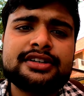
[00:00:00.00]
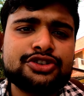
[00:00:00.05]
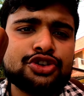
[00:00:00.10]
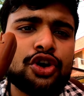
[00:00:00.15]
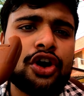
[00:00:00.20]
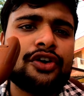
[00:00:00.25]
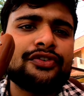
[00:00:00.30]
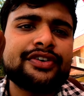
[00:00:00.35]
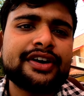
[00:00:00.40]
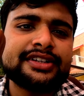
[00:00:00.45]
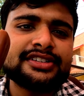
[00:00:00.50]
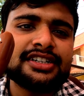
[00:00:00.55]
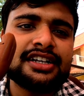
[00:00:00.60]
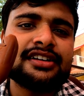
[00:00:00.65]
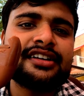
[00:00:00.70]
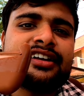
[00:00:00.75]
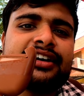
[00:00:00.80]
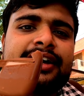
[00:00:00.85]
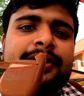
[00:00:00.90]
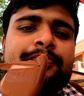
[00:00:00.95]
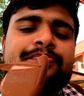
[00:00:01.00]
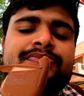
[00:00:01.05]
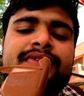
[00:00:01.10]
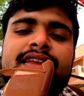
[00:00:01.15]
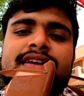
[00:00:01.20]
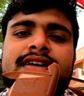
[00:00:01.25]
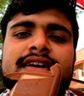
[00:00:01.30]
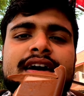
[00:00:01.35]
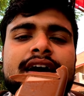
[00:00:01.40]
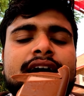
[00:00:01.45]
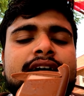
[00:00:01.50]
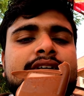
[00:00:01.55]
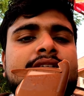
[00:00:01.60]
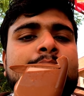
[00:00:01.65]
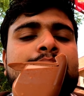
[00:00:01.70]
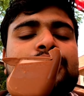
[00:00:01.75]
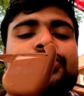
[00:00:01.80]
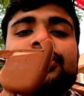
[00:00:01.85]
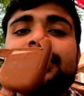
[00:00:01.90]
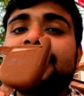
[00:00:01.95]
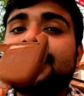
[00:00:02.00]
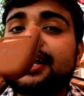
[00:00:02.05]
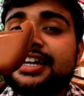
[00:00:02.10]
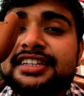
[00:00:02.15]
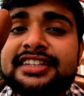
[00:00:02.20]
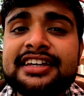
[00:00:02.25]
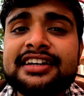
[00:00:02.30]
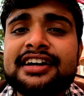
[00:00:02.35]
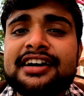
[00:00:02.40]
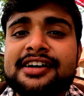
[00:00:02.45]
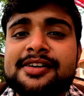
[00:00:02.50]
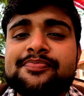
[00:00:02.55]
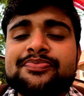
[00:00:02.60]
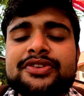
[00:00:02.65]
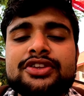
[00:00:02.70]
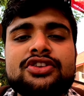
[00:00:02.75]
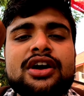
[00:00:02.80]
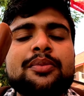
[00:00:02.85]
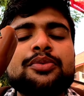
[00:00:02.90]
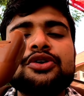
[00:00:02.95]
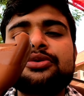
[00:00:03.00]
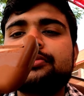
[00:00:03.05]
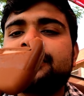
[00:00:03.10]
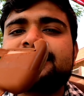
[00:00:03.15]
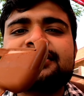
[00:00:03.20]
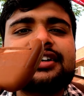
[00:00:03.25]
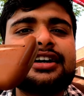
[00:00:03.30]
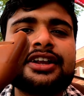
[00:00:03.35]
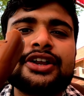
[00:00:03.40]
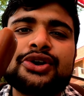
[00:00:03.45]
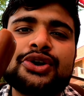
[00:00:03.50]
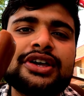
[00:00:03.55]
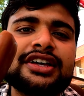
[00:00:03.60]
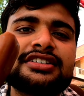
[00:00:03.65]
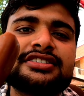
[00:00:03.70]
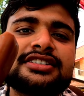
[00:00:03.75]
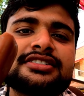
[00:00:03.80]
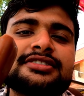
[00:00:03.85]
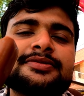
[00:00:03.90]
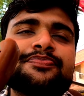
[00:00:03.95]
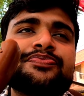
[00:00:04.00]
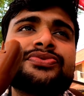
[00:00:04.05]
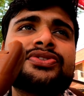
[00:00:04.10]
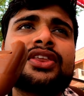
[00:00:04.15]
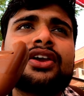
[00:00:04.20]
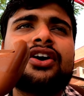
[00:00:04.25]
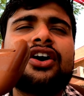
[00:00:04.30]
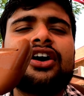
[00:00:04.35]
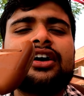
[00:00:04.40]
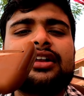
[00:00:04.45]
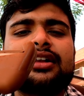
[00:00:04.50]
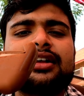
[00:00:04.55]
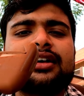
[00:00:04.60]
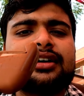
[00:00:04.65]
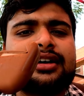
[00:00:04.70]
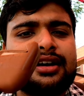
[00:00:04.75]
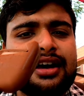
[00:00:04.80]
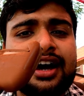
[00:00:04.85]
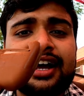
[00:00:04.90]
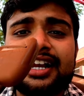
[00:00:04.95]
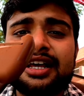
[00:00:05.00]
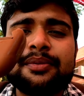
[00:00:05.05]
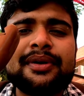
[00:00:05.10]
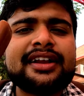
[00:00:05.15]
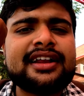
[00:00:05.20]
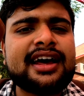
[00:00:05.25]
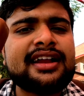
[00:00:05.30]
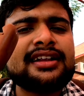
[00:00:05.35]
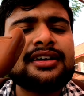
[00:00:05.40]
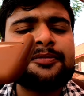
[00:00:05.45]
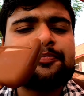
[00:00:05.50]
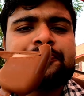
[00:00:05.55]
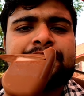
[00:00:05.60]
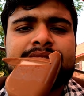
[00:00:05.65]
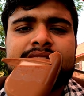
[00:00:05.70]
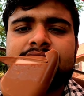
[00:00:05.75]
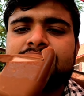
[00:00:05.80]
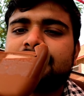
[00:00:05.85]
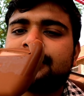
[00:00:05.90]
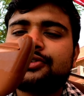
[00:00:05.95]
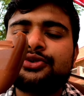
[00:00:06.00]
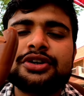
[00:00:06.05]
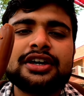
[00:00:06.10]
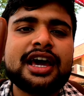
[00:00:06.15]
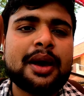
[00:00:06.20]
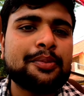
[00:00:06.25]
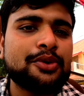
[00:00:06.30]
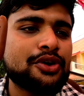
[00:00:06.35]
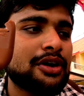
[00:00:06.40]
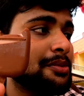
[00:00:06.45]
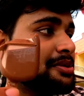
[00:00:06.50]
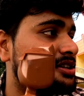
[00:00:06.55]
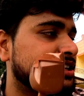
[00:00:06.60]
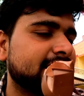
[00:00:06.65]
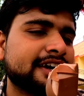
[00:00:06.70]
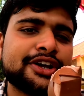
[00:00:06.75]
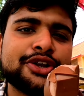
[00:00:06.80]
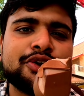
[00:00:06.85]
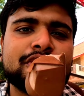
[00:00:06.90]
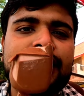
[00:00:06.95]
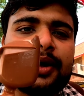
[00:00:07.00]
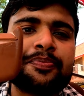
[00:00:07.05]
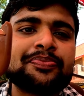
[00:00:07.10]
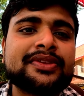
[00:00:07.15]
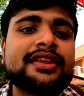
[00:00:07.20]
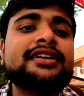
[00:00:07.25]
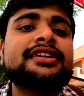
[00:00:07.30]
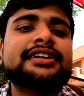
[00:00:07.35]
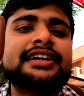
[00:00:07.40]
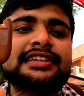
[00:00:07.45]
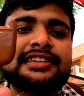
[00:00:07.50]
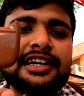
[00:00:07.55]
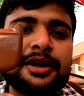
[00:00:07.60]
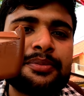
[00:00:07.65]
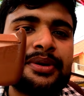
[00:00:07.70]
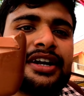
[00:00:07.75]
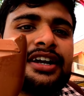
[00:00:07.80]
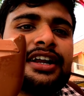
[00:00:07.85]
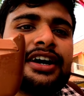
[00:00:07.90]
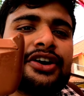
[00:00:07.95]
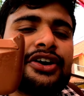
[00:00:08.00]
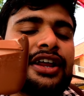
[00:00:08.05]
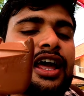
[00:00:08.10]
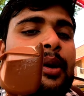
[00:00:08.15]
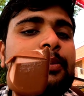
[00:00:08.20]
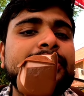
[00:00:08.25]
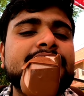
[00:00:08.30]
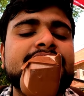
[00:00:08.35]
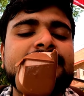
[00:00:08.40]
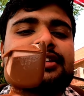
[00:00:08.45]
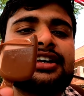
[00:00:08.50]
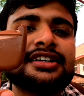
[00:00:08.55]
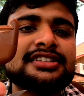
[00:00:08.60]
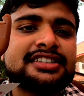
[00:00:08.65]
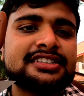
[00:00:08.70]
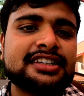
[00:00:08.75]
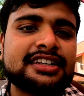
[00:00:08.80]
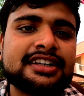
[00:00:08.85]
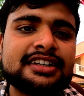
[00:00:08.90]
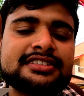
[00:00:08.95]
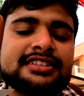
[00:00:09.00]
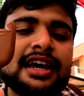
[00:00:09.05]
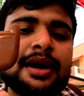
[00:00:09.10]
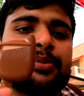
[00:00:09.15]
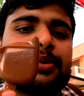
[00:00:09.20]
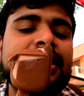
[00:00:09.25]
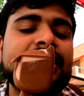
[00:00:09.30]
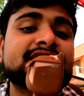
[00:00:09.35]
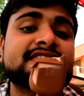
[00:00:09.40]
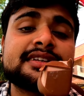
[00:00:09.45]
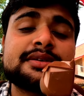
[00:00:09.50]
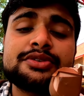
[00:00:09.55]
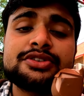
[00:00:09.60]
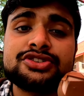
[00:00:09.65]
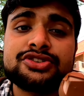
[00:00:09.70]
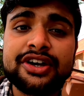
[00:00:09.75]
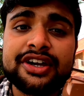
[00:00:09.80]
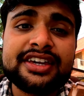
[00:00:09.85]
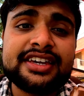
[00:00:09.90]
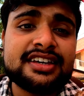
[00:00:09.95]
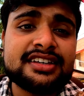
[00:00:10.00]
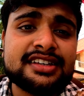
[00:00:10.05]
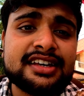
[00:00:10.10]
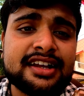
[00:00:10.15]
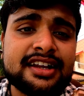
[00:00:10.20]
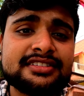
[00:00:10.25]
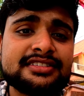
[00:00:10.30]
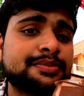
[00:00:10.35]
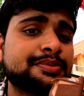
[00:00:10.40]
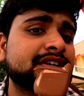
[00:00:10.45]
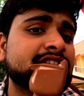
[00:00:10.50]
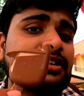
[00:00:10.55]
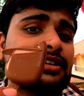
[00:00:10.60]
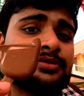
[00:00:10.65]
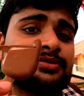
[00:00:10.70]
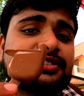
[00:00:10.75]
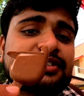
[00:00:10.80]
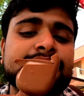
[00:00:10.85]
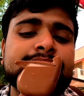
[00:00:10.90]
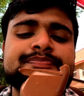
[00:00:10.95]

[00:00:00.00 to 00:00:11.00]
ये जो ऑफ़र चल रहा है अगर आप लोग ने नहीं देखा तो आप लोग मिस कर रहे हो ये चीज़ और अगले बार आना क्योंकि आप लोग अभी देख रहे हो ना कितना भीड़ है और यहाँ पर कितना अच्छे तरीके से यहाँ पर आइसक्रीम इन्जॉय किया जा रहा है सबके तरफ